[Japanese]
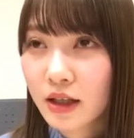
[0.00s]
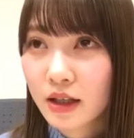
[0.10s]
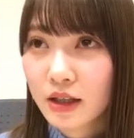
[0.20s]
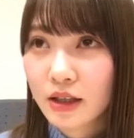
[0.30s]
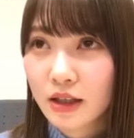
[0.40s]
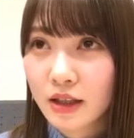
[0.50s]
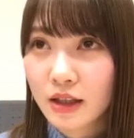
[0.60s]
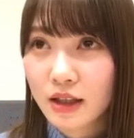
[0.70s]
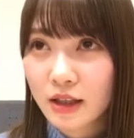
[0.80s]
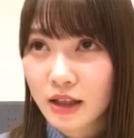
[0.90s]
あ、
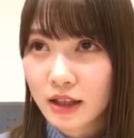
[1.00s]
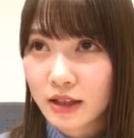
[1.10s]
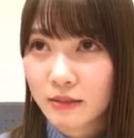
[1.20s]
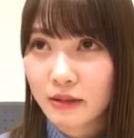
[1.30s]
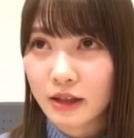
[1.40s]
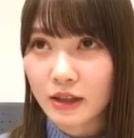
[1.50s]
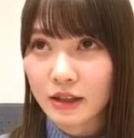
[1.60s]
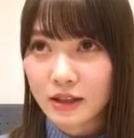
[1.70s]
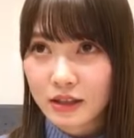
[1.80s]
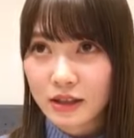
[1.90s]
やばい、
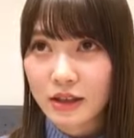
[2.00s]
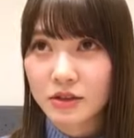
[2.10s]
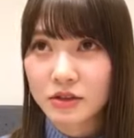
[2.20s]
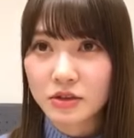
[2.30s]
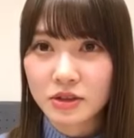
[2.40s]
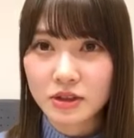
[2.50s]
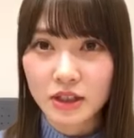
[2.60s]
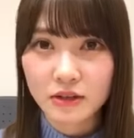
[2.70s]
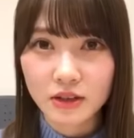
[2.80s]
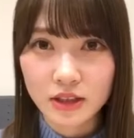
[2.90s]
あとごふ
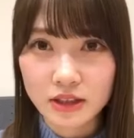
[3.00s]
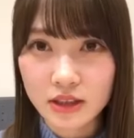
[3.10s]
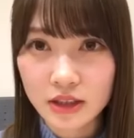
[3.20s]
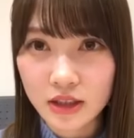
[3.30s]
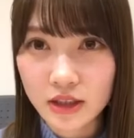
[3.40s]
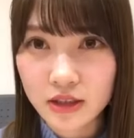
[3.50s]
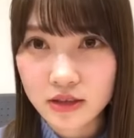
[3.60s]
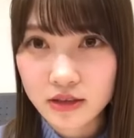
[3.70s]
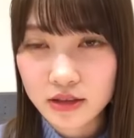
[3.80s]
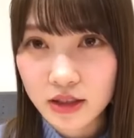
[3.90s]
んで終わらせなきゃ。
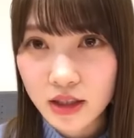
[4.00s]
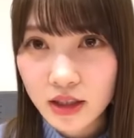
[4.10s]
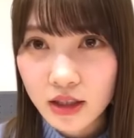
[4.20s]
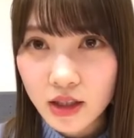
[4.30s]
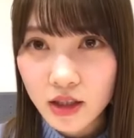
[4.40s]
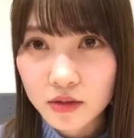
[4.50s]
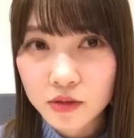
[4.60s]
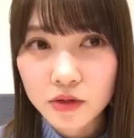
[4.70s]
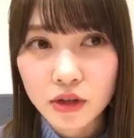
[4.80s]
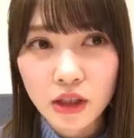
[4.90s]
あ
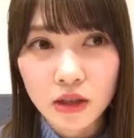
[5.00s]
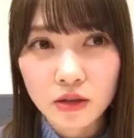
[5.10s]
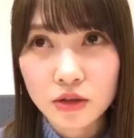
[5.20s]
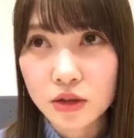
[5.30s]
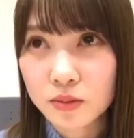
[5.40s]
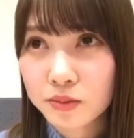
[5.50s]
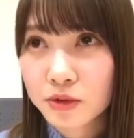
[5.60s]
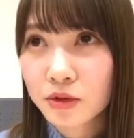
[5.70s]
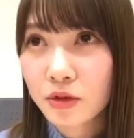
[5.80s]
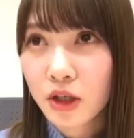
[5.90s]
とね、じゅっ
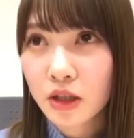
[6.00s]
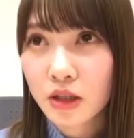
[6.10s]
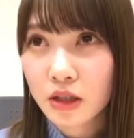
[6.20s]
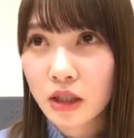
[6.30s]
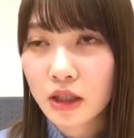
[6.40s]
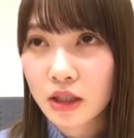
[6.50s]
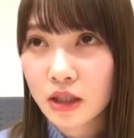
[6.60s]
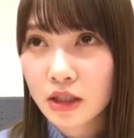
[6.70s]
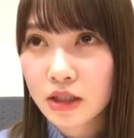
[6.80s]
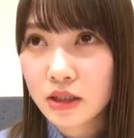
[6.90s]
ぷんごからね、
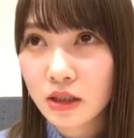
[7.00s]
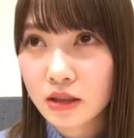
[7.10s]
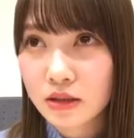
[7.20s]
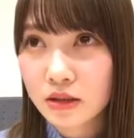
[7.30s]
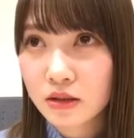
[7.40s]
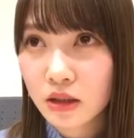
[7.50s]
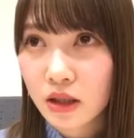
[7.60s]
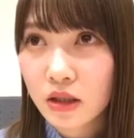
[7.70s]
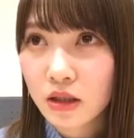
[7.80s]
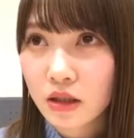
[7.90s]
欅坂さん
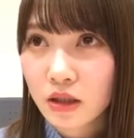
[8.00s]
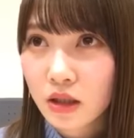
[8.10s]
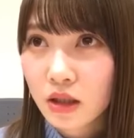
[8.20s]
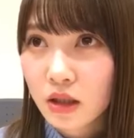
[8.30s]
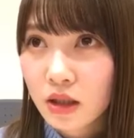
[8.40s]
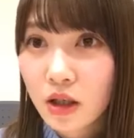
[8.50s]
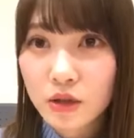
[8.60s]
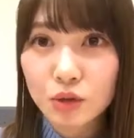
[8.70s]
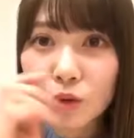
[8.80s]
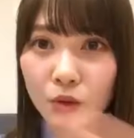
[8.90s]
が、
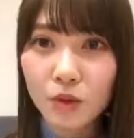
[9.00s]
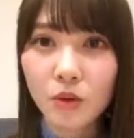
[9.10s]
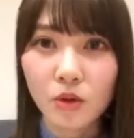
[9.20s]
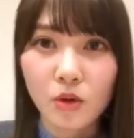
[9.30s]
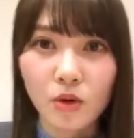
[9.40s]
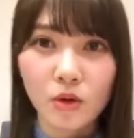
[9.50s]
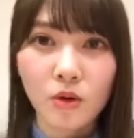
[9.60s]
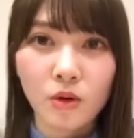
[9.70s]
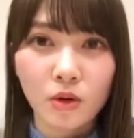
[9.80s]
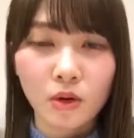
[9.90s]
あ、ちょうど
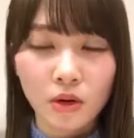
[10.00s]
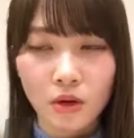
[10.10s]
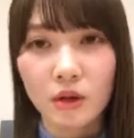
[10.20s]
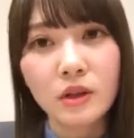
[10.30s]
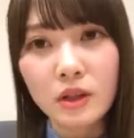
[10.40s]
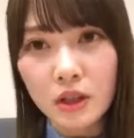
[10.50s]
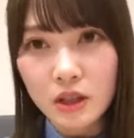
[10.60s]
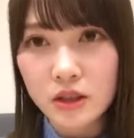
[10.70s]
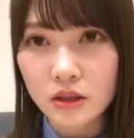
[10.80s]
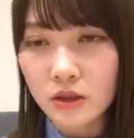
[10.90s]

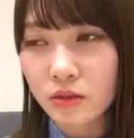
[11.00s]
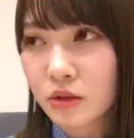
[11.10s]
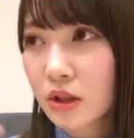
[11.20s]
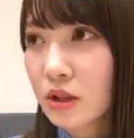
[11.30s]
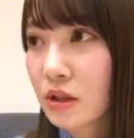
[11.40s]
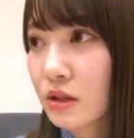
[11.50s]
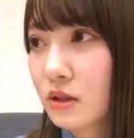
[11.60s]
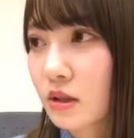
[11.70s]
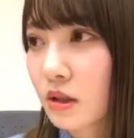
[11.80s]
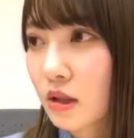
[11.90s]
欅坂
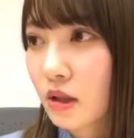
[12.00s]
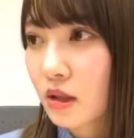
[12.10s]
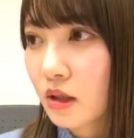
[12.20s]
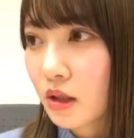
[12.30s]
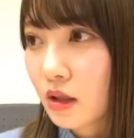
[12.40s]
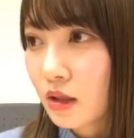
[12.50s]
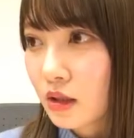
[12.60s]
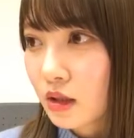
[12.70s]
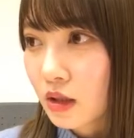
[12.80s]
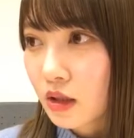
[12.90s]
フォーティーシックスさんが
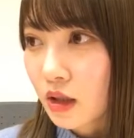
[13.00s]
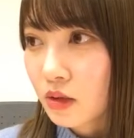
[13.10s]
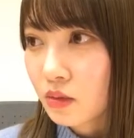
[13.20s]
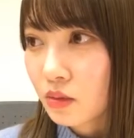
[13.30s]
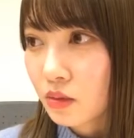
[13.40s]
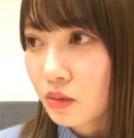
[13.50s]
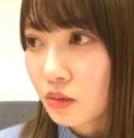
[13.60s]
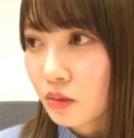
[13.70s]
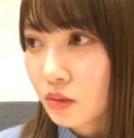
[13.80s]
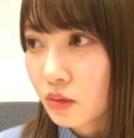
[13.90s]
あのー、
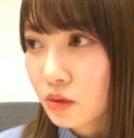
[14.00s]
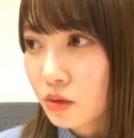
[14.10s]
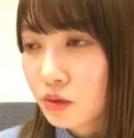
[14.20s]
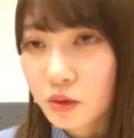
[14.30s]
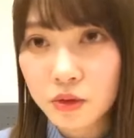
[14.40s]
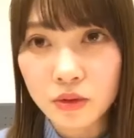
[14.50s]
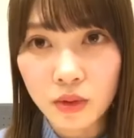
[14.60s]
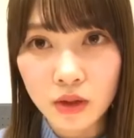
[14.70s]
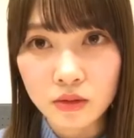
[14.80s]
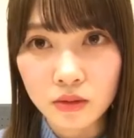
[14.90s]

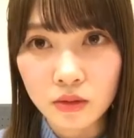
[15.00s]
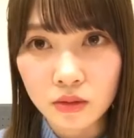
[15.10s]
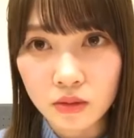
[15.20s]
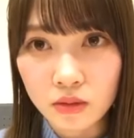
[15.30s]
ショールームやるのよ。